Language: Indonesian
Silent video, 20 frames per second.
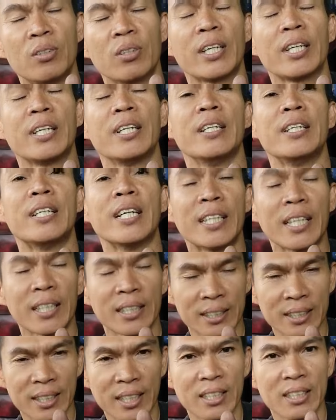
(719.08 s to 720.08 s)
oke
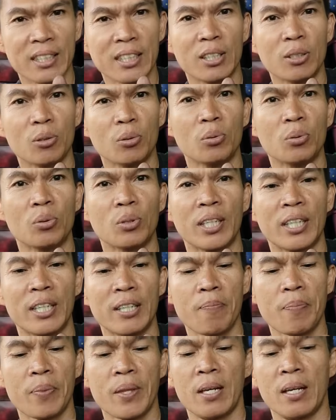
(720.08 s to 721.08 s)
deteksinya di situ
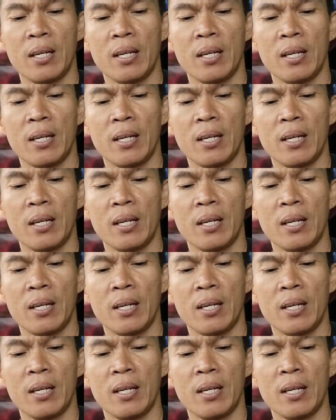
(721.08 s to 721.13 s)
oke